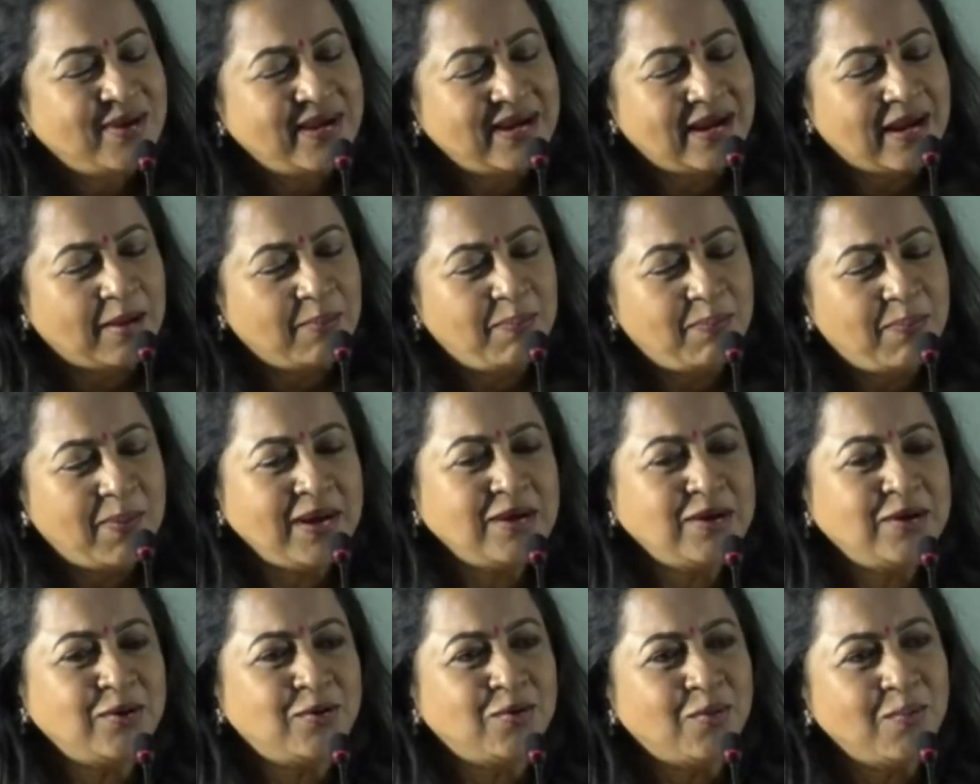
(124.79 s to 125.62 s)
எங்கள்
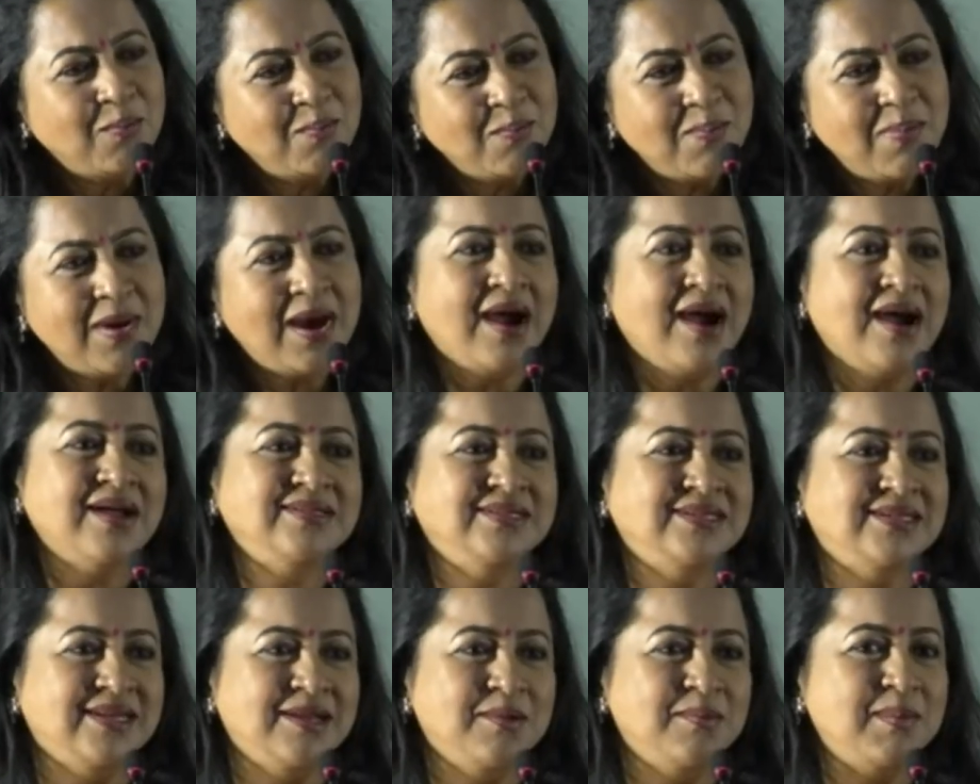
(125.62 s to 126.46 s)
அப்பாவுக்கு ரொம்ப
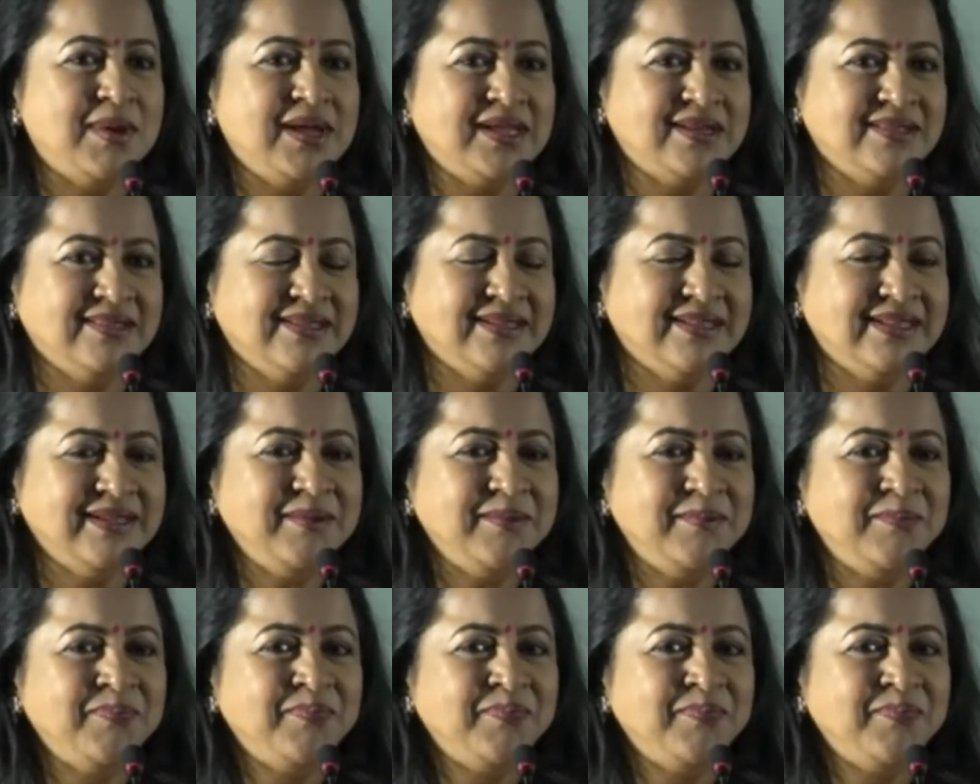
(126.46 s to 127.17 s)
ஆச்சரியமாக இருந்தது